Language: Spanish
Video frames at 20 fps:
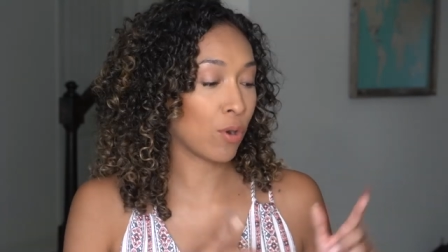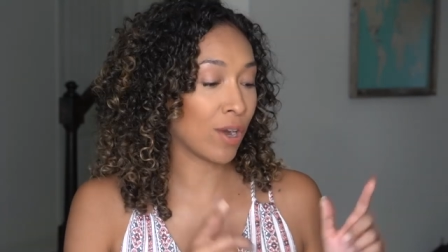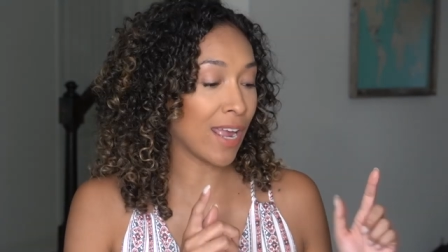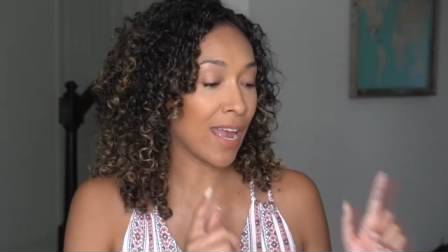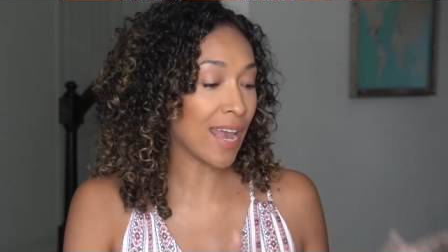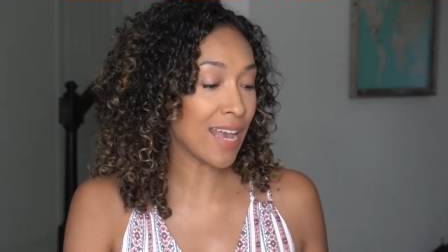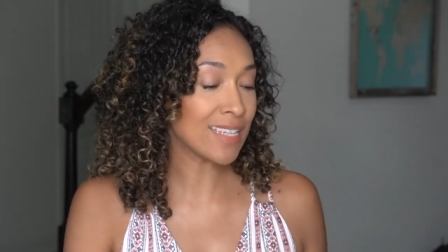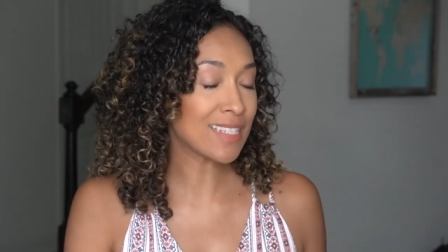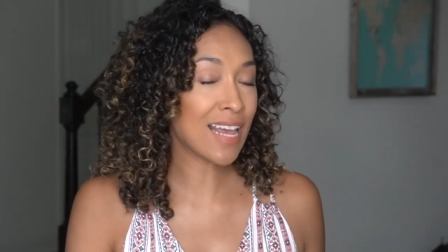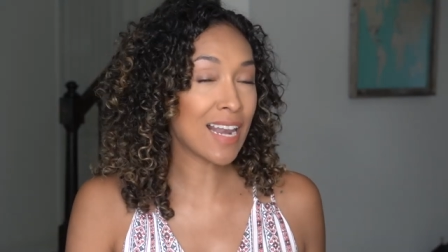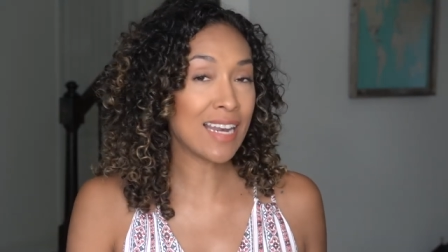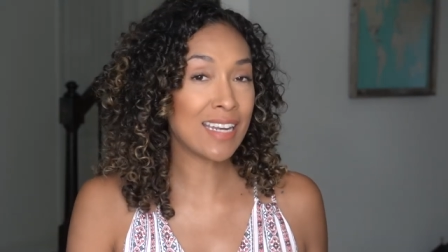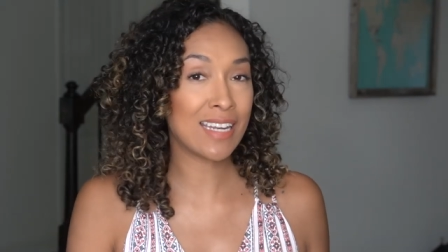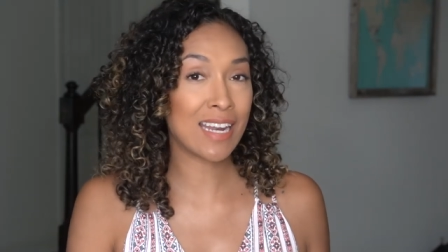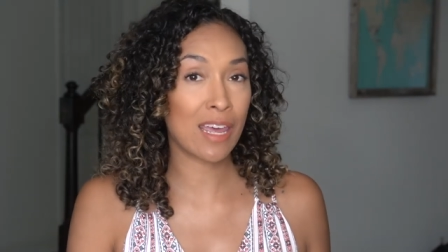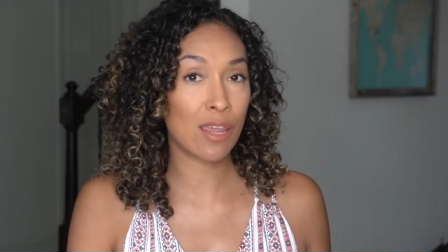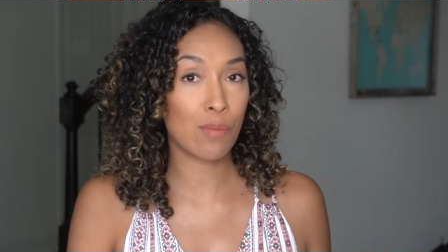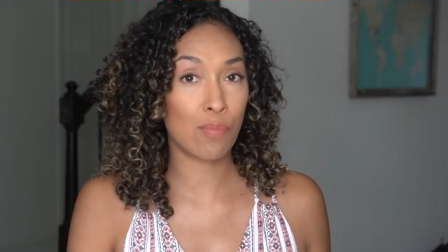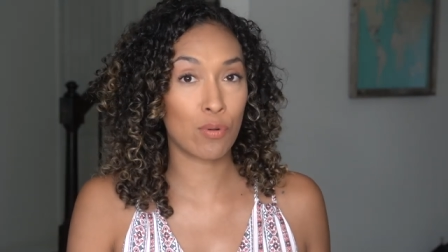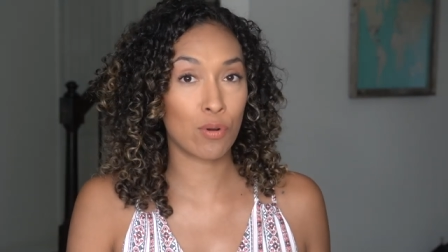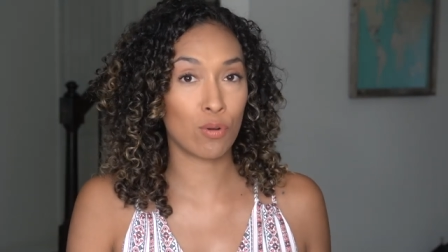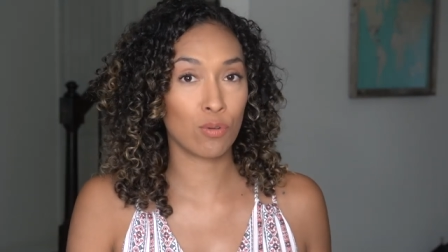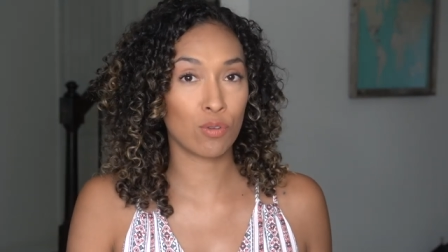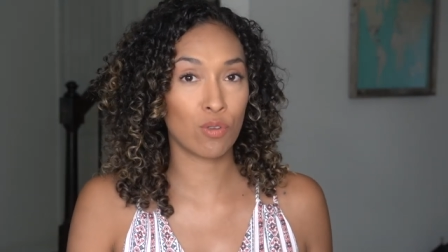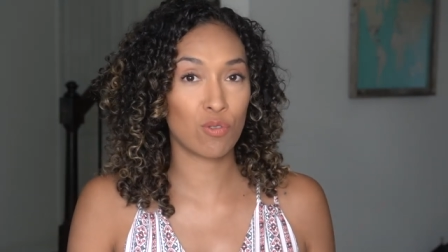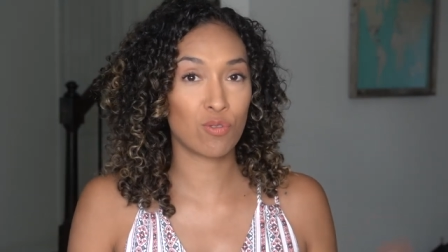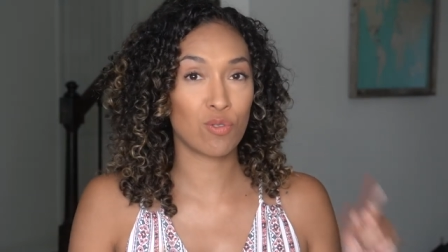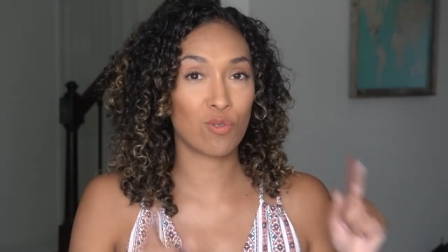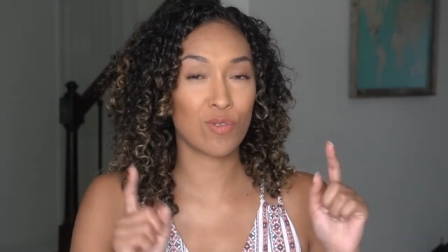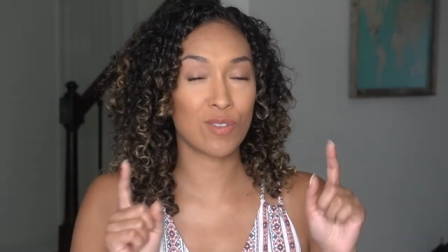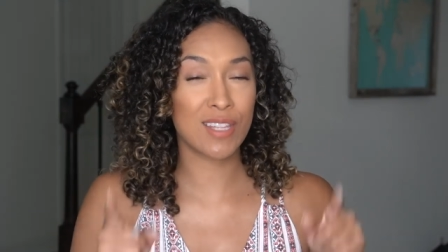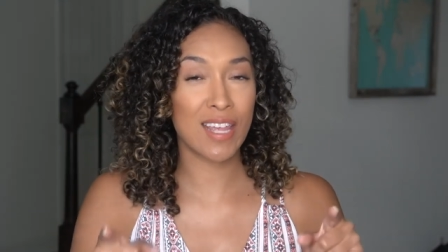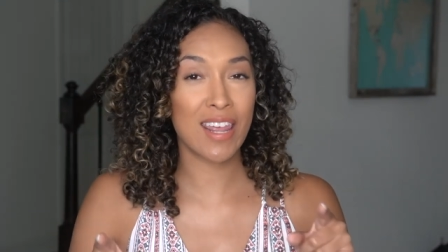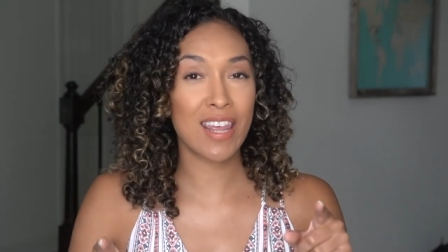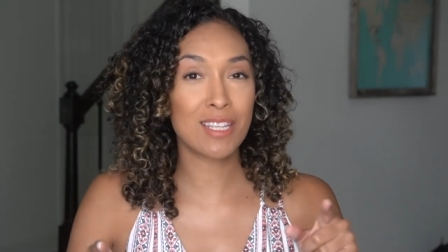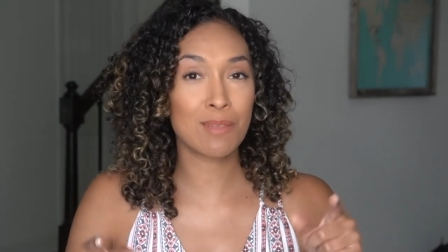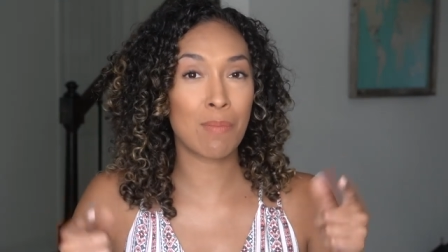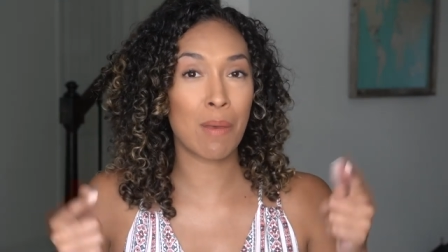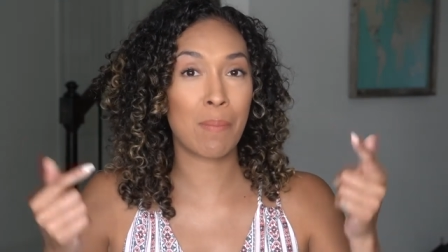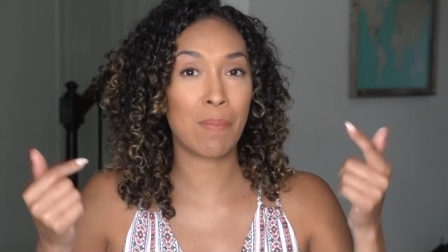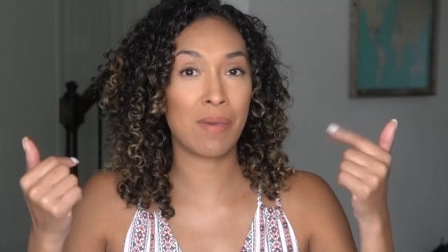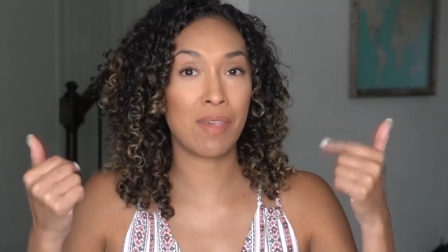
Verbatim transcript: porque esta línea de productos ustedes me